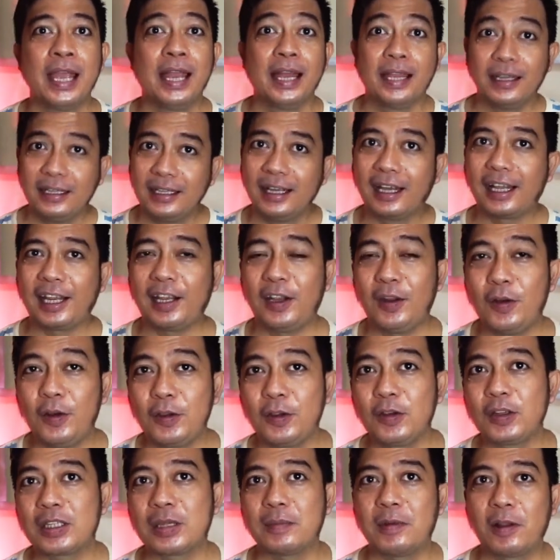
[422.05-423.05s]
dengerin
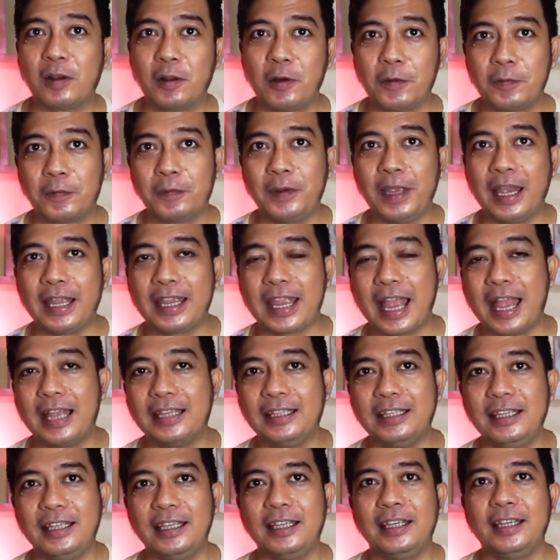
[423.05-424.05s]
Onyo sama Novia
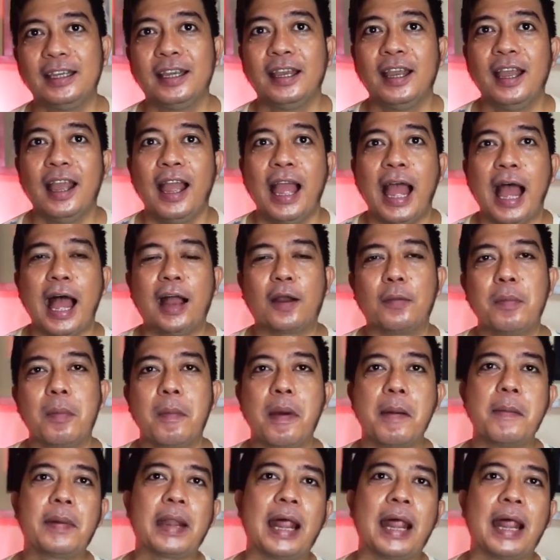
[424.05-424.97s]
nyanyi. Aku memang